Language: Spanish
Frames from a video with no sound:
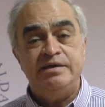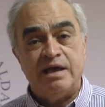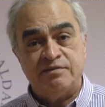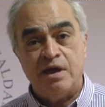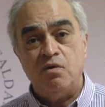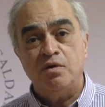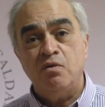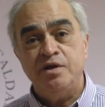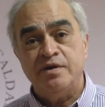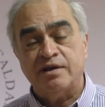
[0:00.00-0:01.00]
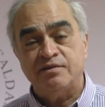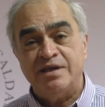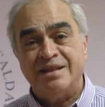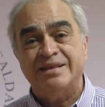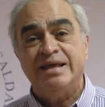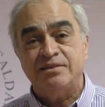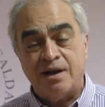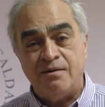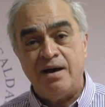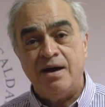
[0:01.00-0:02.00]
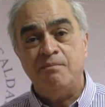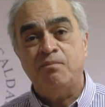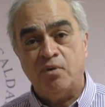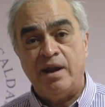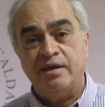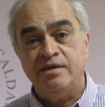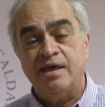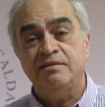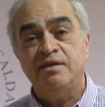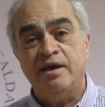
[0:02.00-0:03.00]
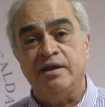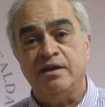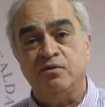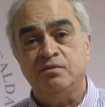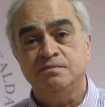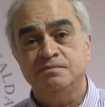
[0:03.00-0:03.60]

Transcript: y hacia una universidad que trabaja por la equidad de género.